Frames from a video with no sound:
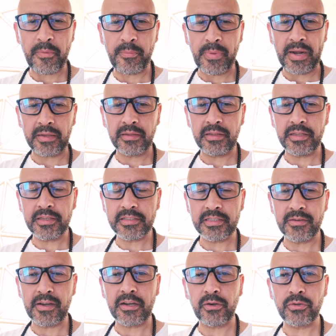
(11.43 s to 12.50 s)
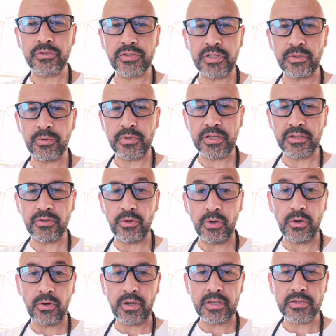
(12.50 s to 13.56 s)
parte se van constituyendo
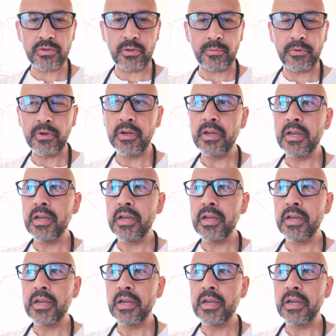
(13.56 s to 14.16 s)
en lo que son.